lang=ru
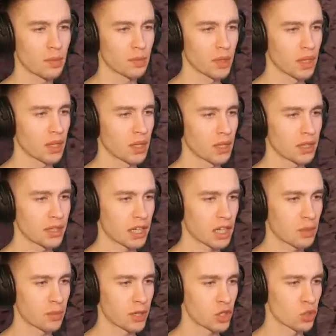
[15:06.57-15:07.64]
там
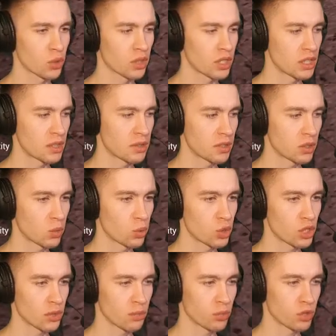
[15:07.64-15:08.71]
якобы аж чуть ли не
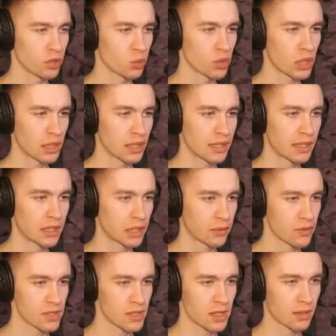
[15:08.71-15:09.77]
куча будет у тебя
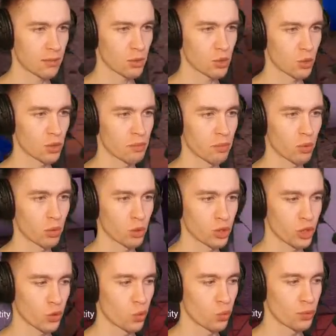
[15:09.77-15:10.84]
клиентов из-за того, что ты
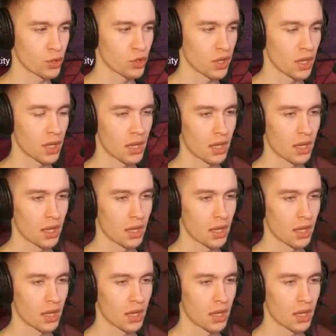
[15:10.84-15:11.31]
полочки купишь.